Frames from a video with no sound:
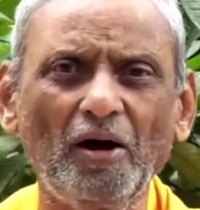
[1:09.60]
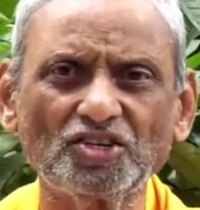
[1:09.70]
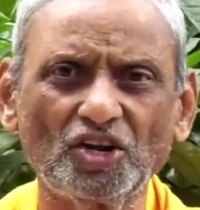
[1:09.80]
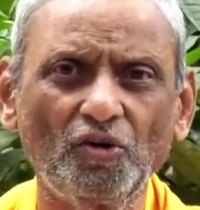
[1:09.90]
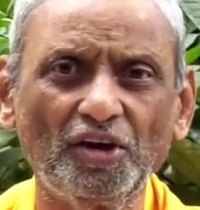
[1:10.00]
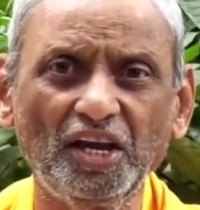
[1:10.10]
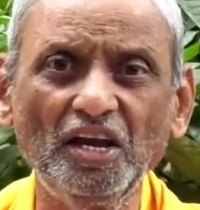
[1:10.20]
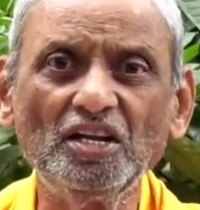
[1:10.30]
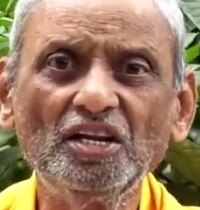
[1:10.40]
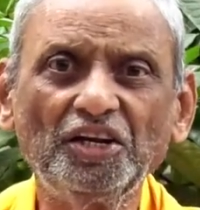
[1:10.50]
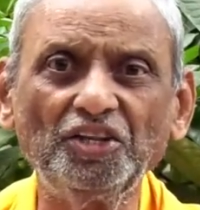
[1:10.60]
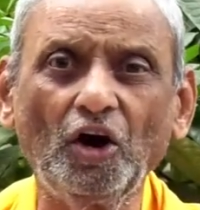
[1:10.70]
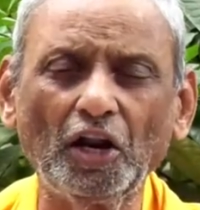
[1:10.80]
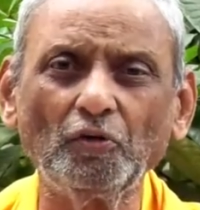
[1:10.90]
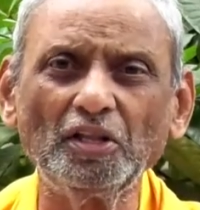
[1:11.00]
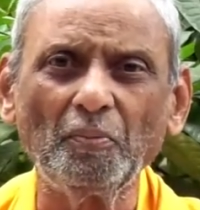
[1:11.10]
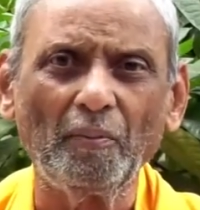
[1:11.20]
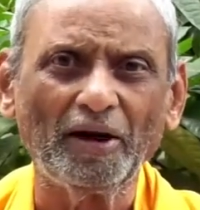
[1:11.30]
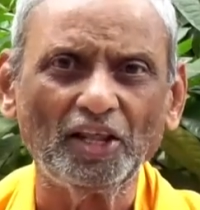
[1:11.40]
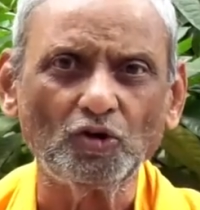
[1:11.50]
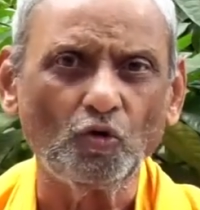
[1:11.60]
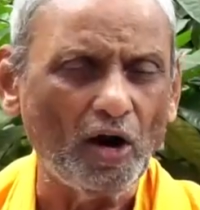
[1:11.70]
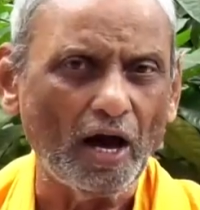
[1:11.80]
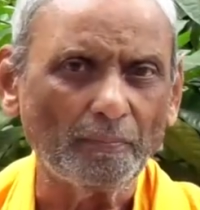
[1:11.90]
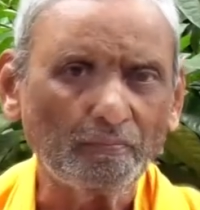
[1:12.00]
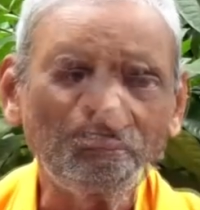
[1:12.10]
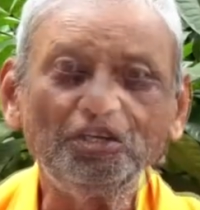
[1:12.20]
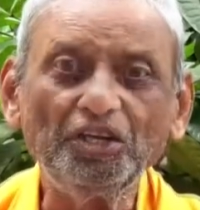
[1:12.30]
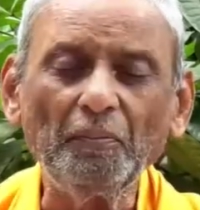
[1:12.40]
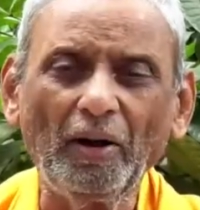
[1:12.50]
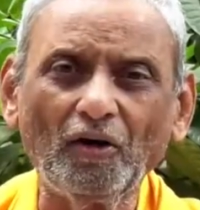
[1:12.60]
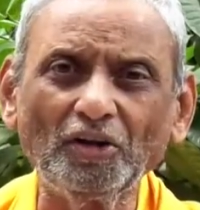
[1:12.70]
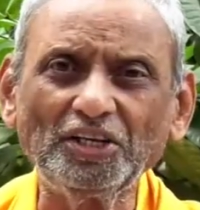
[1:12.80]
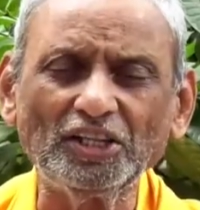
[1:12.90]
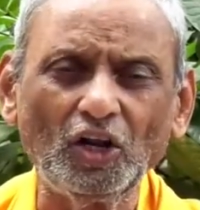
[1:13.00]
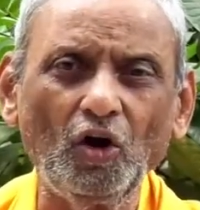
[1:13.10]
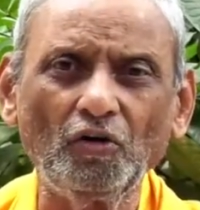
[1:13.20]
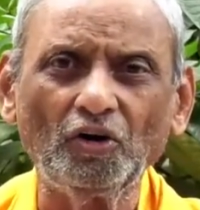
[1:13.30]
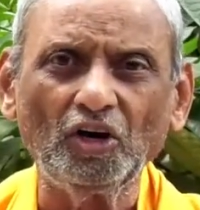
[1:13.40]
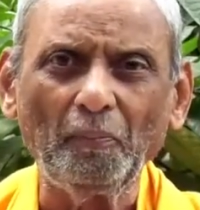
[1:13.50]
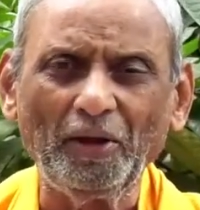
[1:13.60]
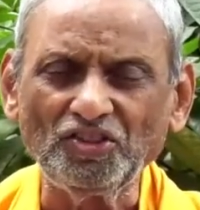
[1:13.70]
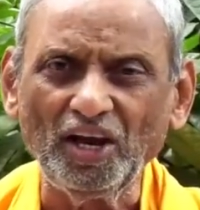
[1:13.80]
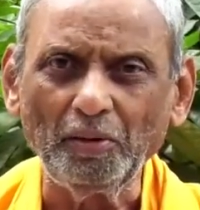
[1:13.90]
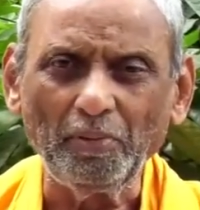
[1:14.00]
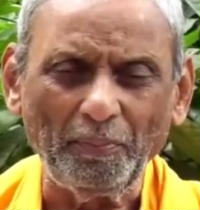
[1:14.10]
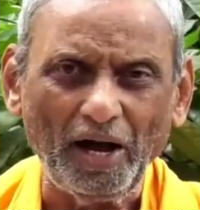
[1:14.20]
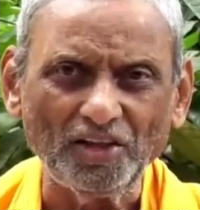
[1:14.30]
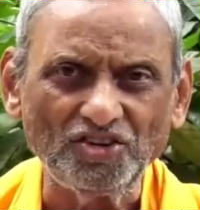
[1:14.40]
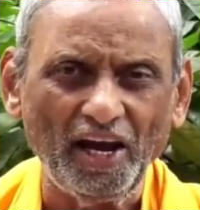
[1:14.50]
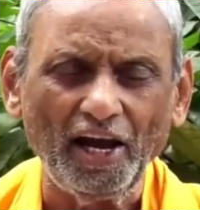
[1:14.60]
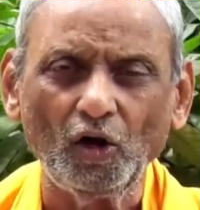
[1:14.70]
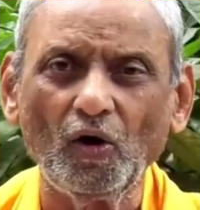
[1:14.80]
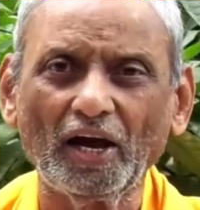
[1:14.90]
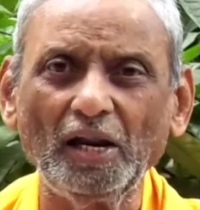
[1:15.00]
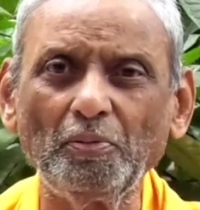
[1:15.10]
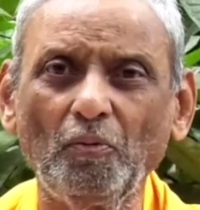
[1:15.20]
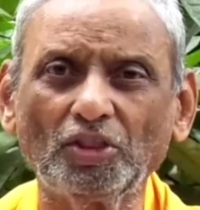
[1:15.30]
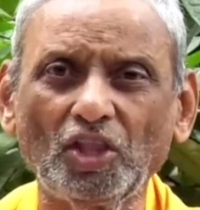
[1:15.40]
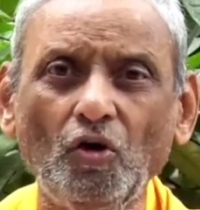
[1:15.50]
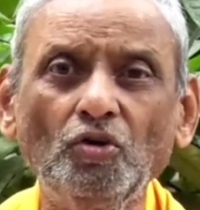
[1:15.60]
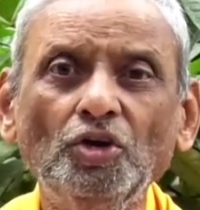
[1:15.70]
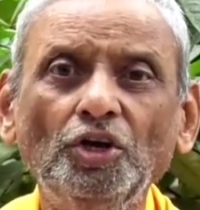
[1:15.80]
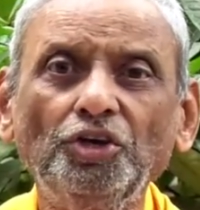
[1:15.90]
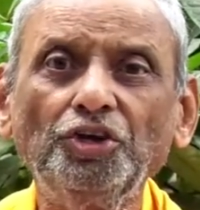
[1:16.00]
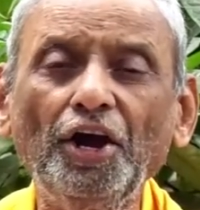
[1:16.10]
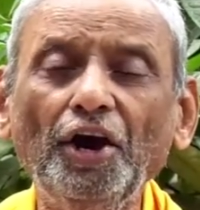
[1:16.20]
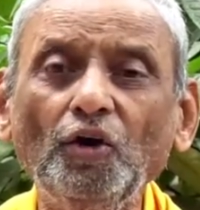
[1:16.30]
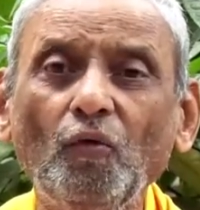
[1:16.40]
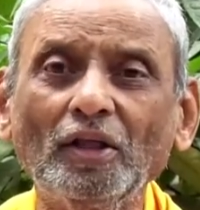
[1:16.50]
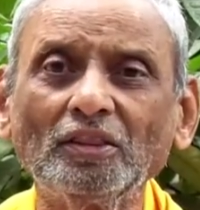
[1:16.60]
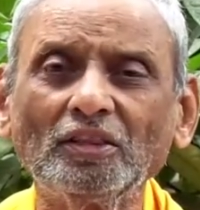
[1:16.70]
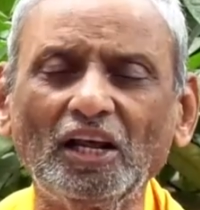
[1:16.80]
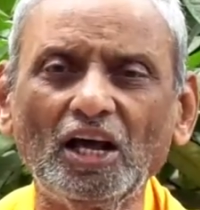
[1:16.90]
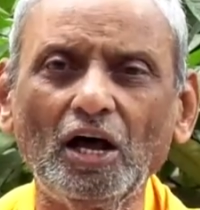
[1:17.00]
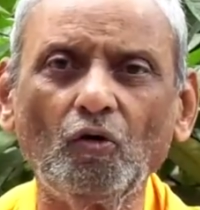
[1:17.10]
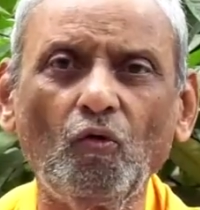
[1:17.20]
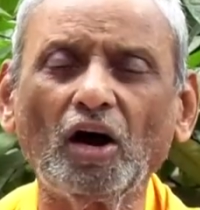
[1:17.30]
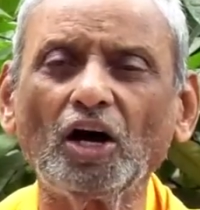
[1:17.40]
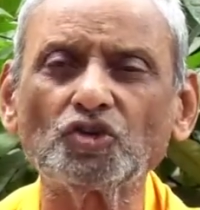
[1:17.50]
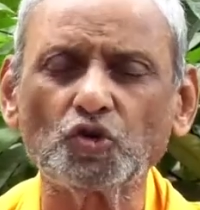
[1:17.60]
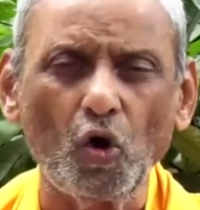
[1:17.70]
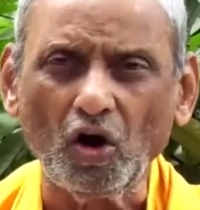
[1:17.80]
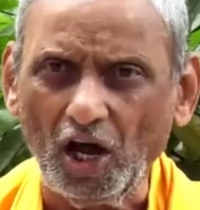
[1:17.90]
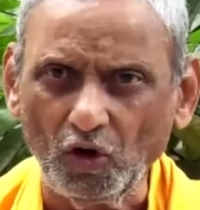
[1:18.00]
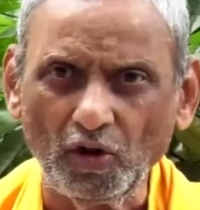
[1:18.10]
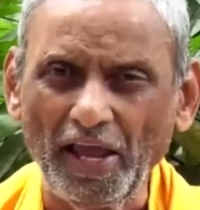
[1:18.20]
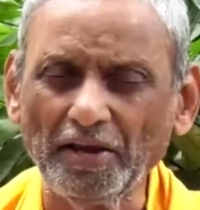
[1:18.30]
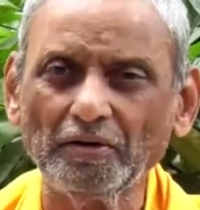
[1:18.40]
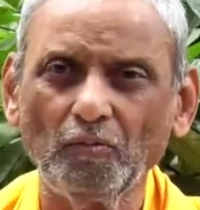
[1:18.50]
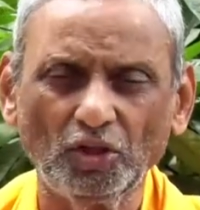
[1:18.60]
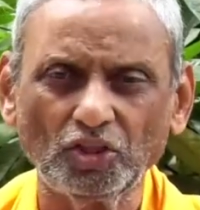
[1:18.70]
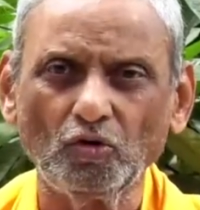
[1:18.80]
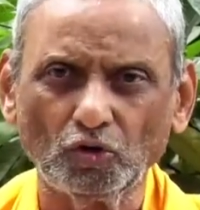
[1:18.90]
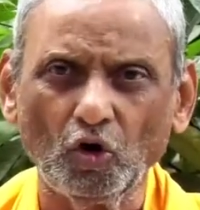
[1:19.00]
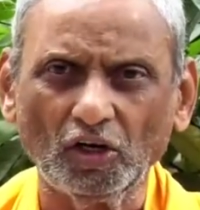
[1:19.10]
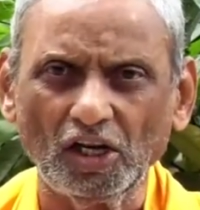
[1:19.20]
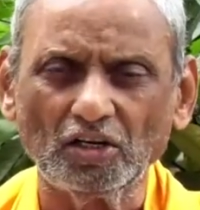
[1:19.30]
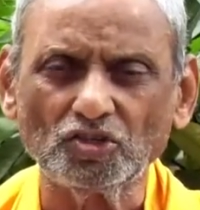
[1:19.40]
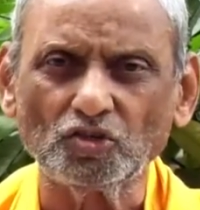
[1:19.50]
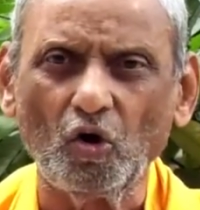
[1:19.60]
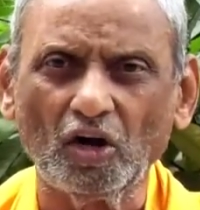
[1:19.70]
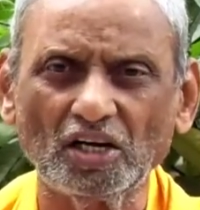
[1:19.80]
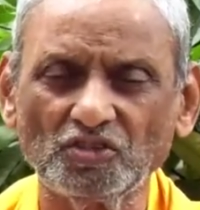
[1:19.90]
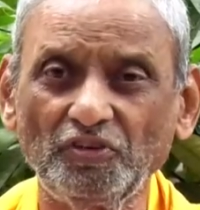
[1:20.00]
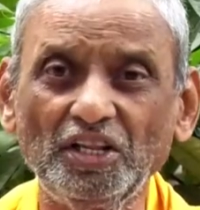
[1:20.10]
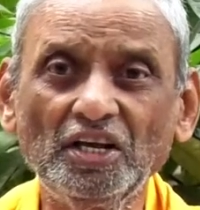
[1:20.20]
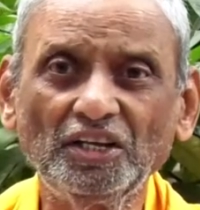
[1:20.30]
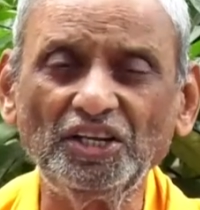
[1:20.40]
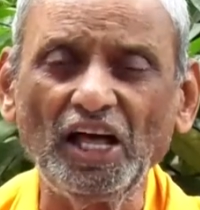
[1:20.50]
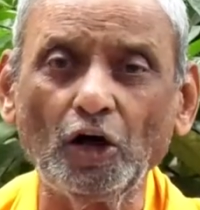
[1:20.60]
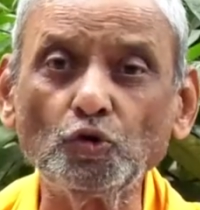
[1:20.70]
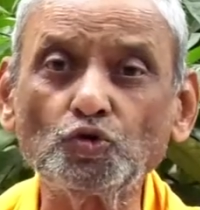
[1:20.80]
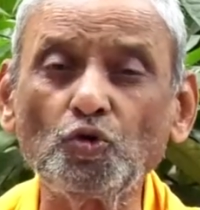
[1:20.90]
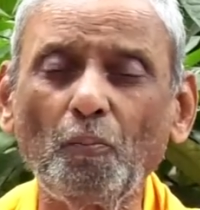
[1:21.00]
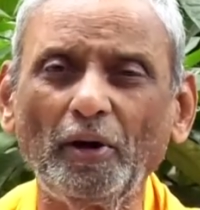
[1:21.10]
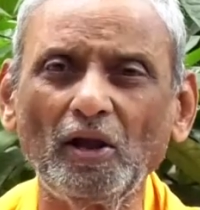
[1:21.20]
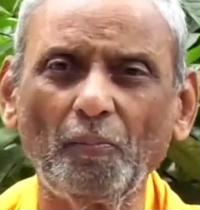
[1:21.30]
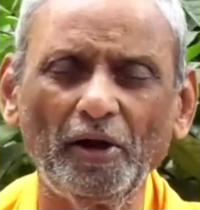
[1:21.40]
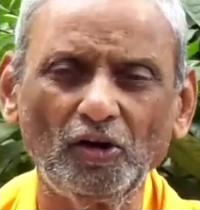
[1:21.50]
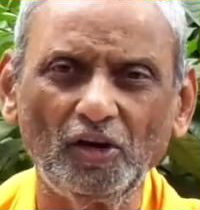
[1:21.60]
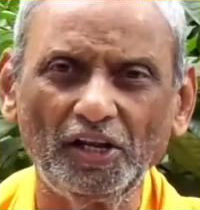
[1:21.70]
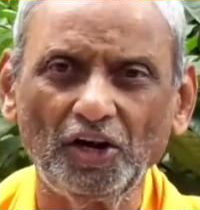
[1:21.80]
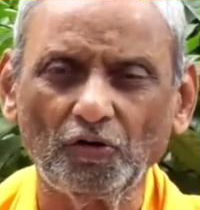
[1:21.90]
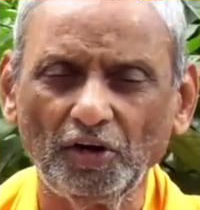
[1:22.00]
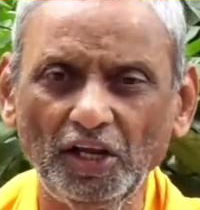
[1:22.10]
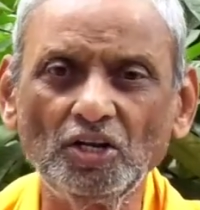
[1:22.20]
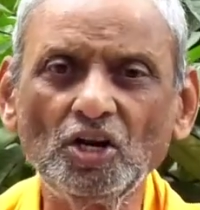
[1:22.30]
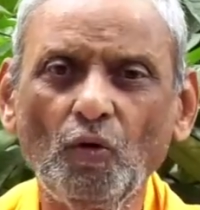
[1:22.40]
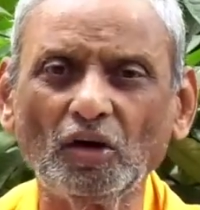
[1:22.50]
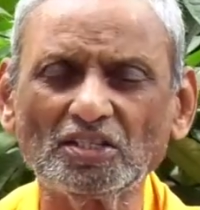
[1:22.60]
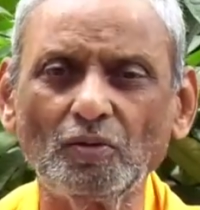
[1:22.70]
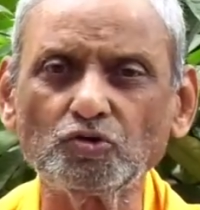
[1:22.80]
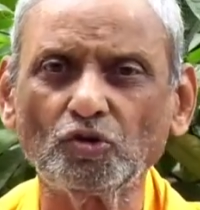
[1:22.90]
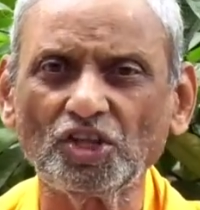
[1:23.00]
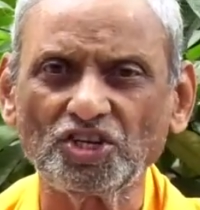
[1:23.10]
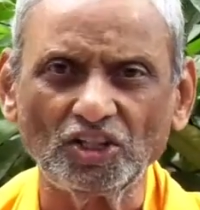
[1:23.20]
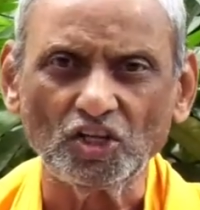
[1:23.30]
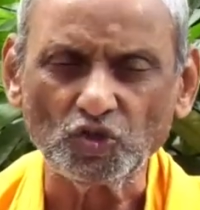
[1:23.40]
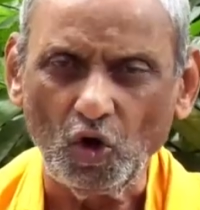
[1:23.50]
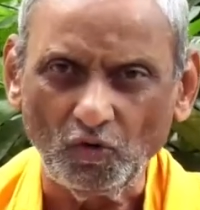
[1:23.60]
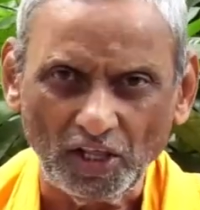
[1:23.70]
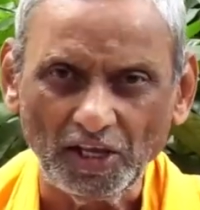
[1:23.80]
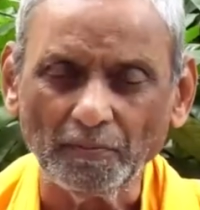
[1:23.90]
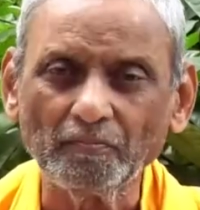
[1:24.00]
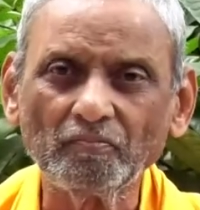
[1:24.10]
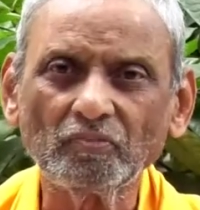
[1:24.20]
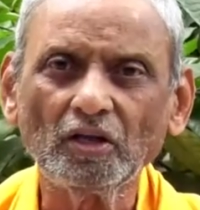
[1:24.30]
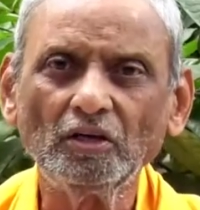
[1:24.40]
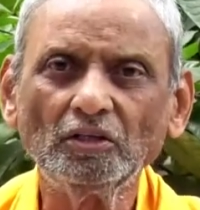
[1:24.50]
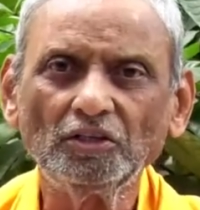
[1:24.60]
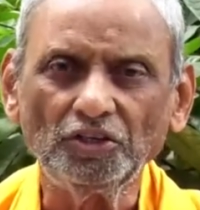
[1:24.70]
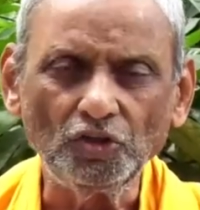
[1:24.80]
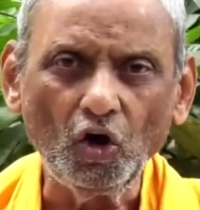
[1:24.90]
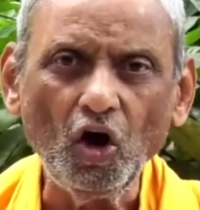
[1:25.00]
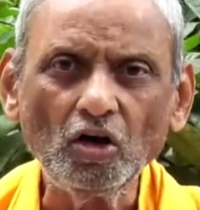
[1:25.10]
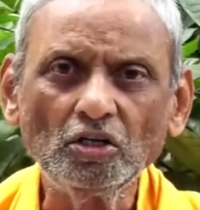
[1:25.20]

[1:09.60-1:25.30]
భాషల్లోకి ఇది అనువదింపబడ్డది కూడా ఈ భగవద్గీతలో ఉన్నటువంటి పద్దెనిమిది అధ్యాయాల్లో కలిపి మొత్తం ఏడు వందల ఒక్క శ్లోకాలు ఉన్నాయి మొత్తం టోటల్ శ్లోకాస్ ఇది అనుష్టుప్ అనే పేరు కలిగినటువంటి ఒక సంస్కృత ఛందస్సులో ఉన్నది ఇందులో